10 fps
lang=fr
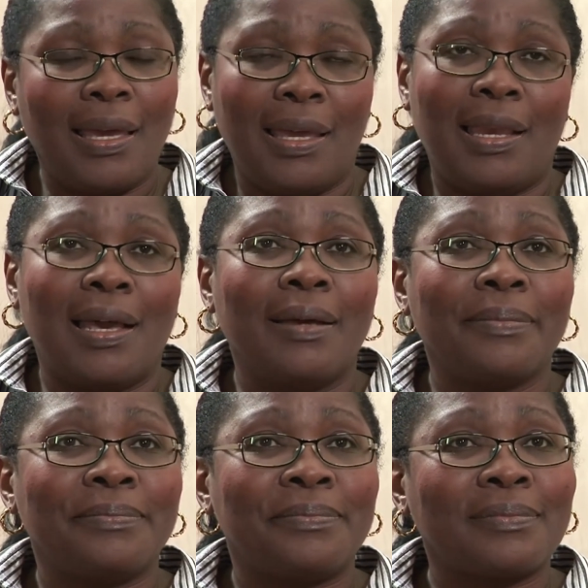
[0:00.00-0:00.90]
Et là,
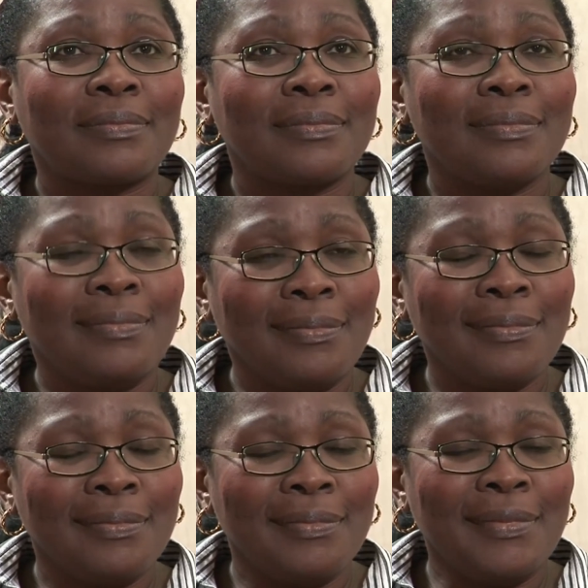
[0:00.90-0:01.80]

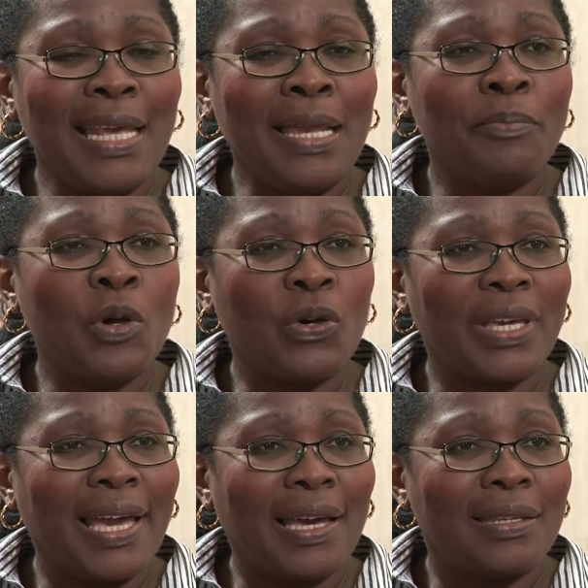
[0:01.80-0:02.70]
il me
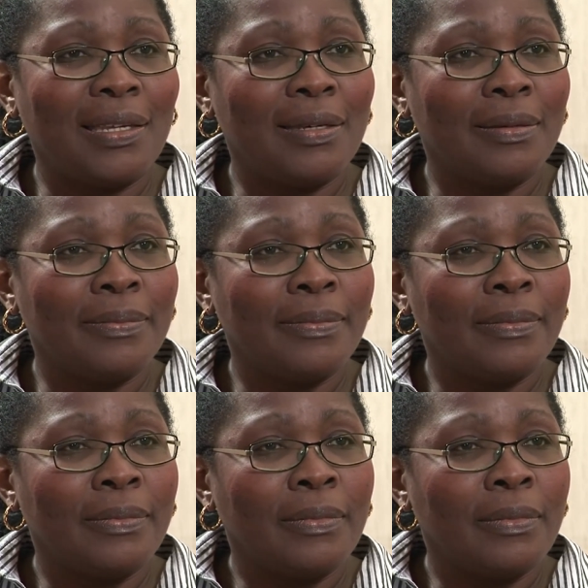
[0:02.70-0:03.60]
regarde,
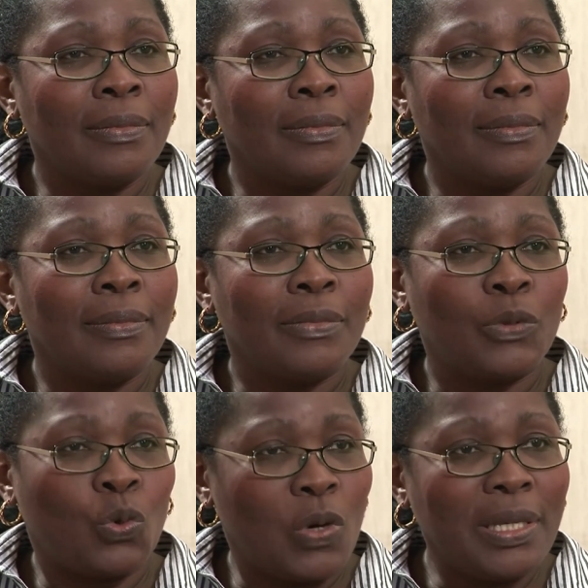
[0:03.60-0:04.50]

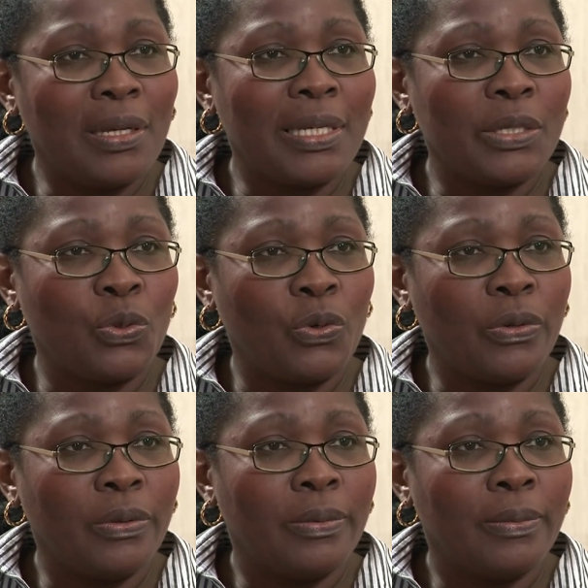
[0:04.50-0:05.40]
droit dans les
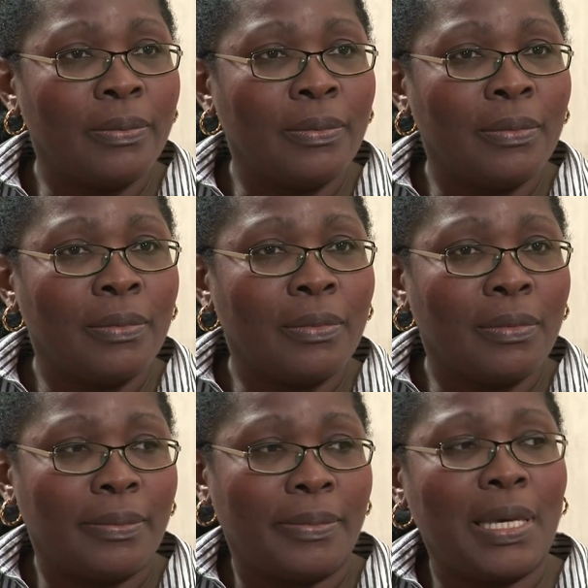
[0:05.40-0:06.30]
yeux.
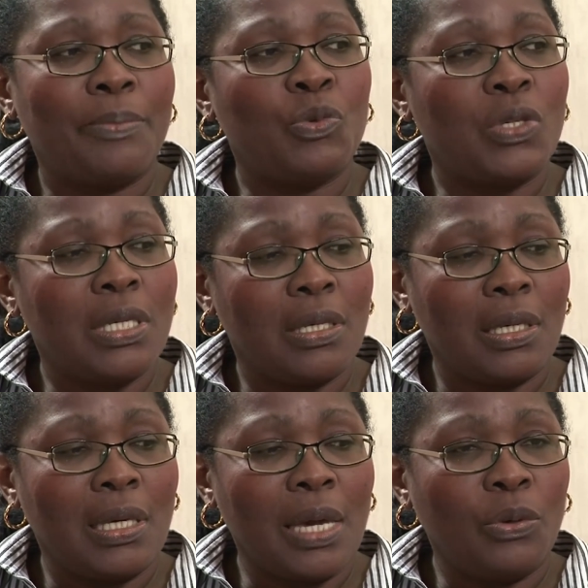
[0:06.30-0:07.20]
Elle me dit,
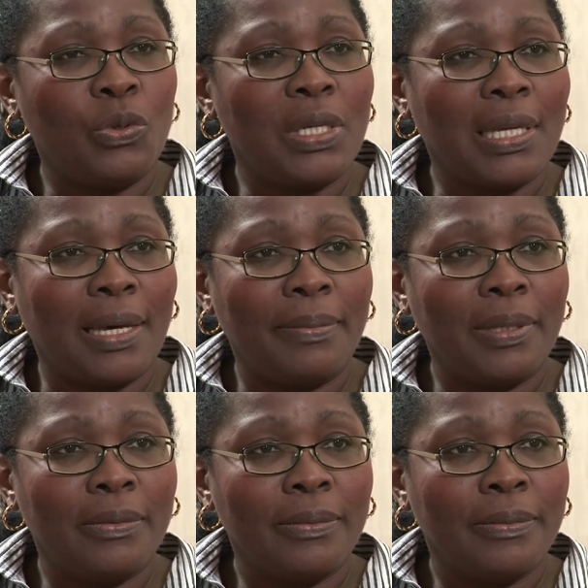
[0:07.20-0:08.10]
il y a une
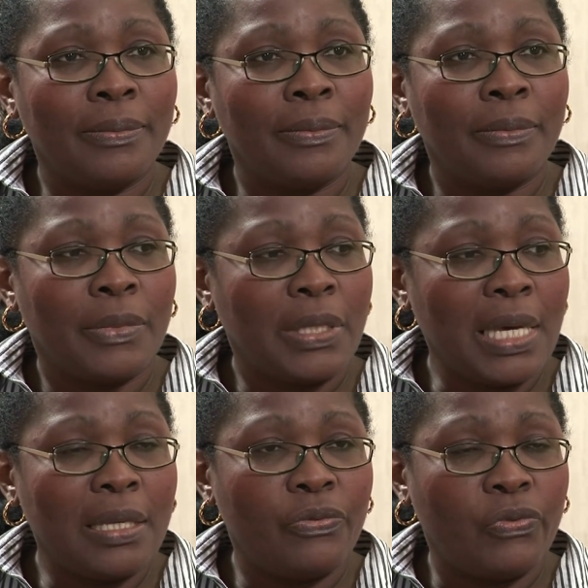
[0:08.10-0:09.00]
table, il
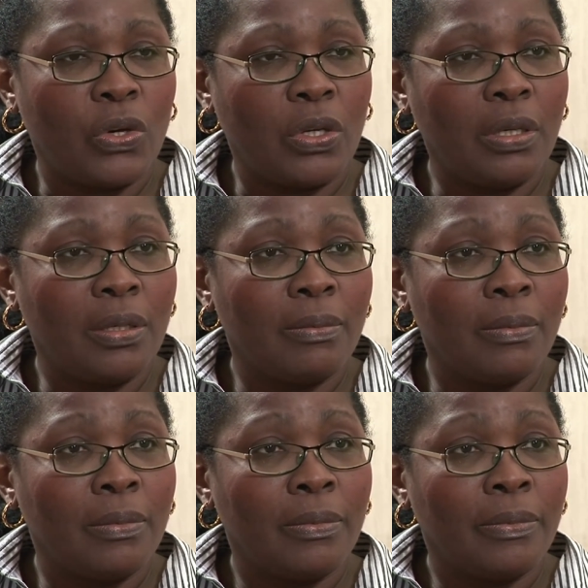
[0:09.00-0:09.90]
y a des feuilles,
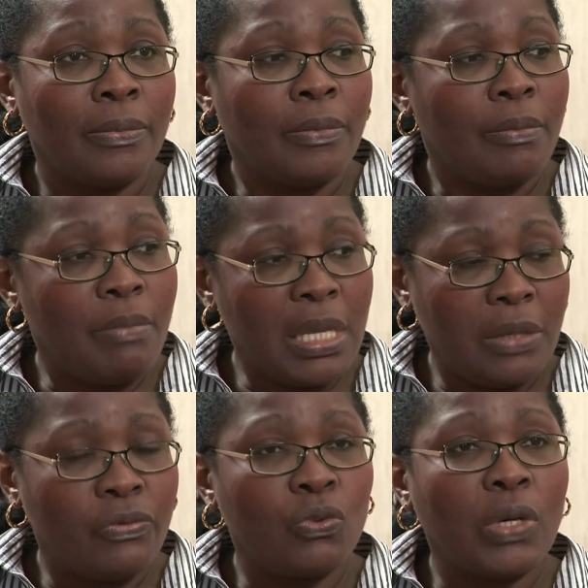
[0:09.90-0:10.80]

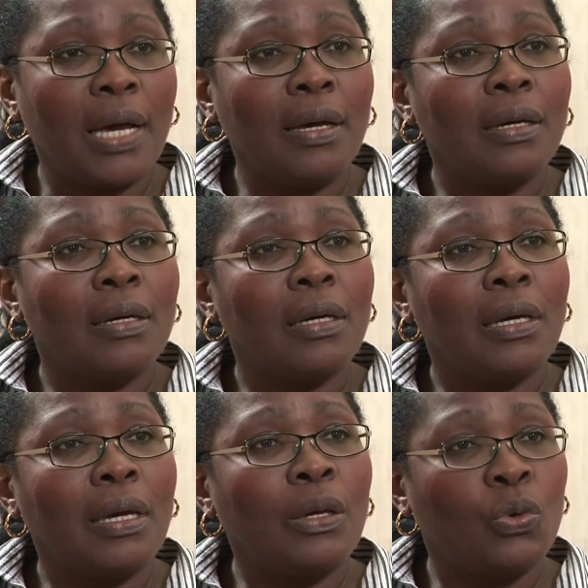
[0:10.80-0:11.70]
mettez-vous là
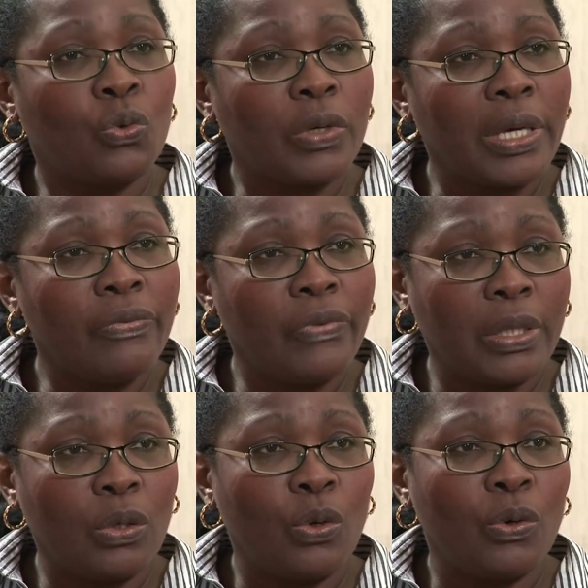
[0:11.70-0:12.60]
et le courrier,
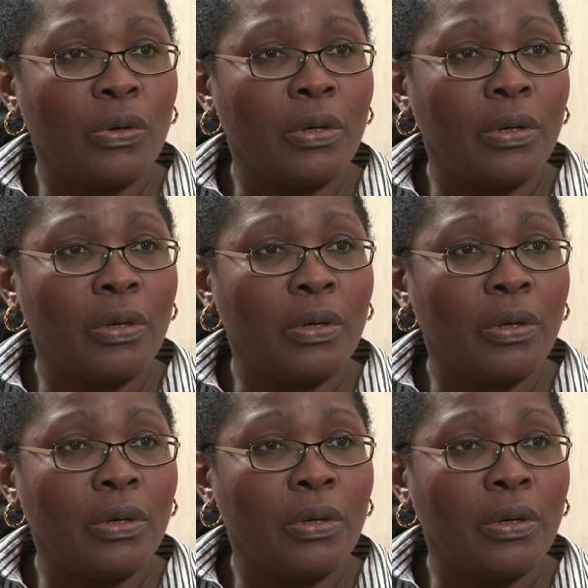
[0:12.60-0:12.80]
faites-le.